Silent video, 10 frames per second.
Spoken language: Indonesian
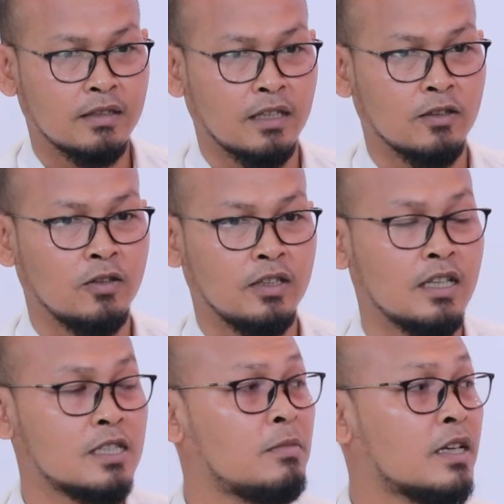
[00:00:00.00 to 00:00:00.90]
teknologi
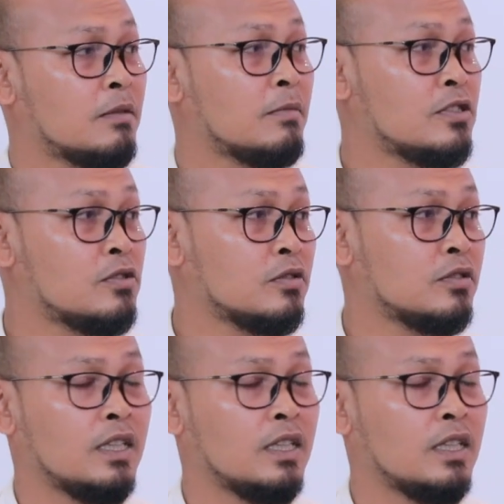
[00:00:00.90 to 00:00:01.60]
kan semakin maju